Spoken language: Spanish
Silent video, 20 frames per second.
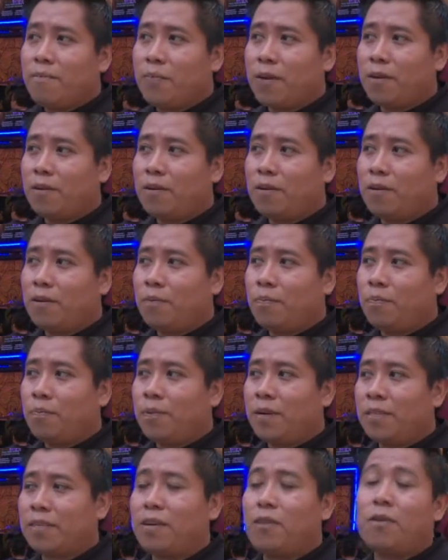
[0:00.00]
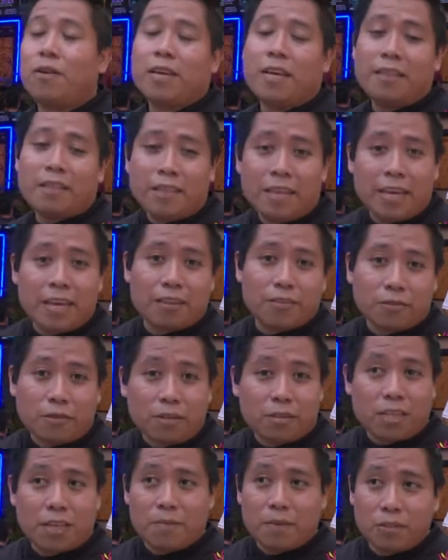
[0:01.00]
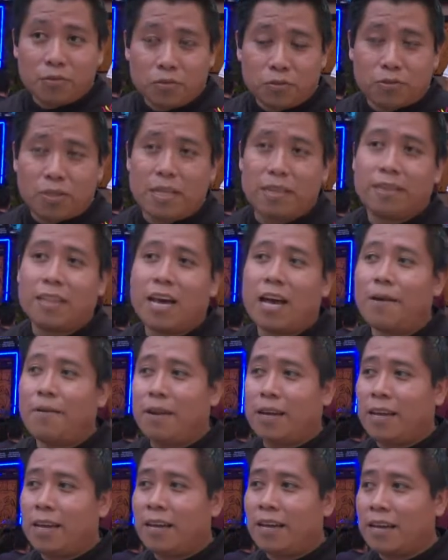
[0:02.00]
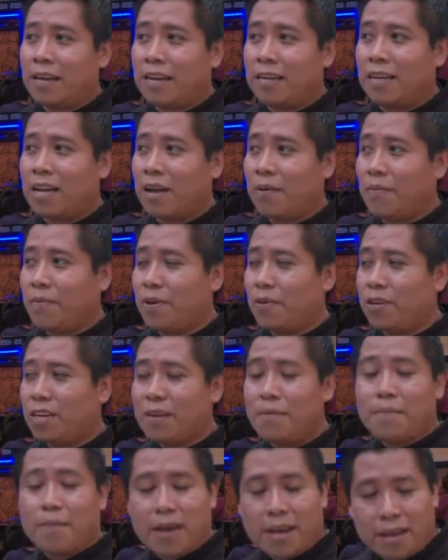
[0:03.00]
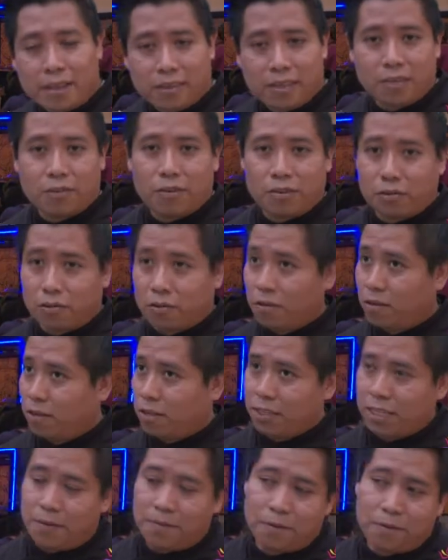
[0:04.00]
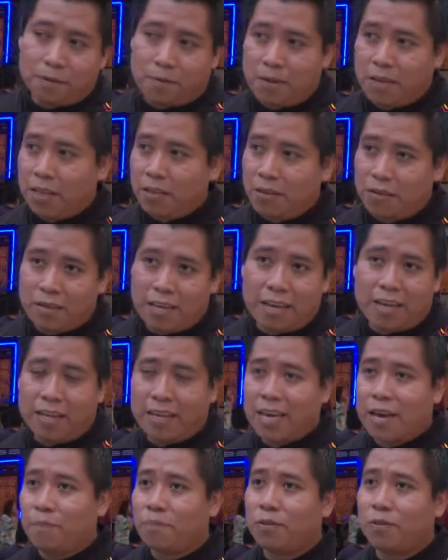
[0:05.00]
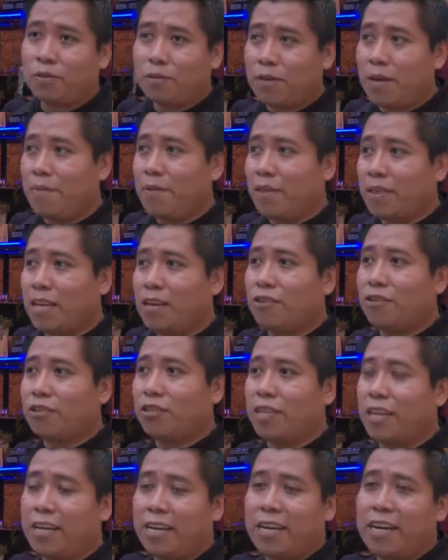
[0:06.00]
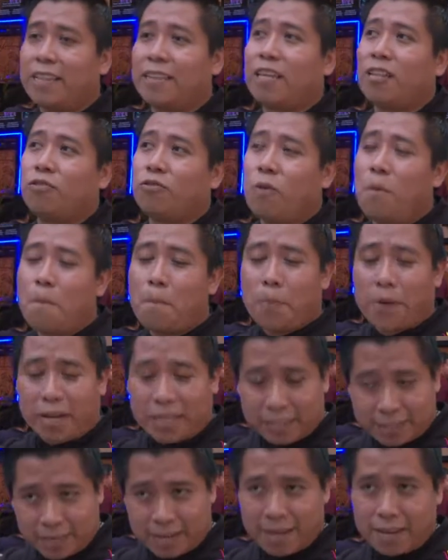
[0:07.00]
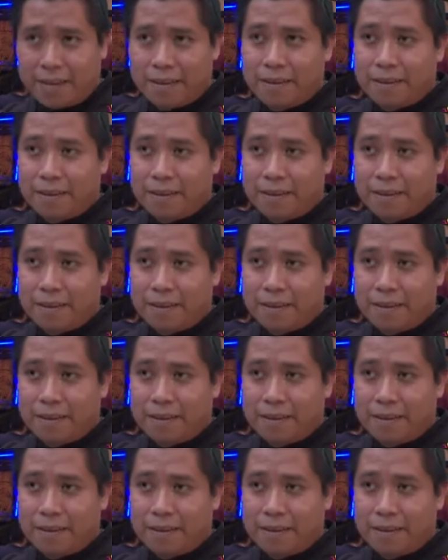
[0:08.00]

Pero pues a hoy en día todo el tema sustentable, el cambio climático y todo lo que estamos viviendo día a día pues obviamente nos genera tanto empresa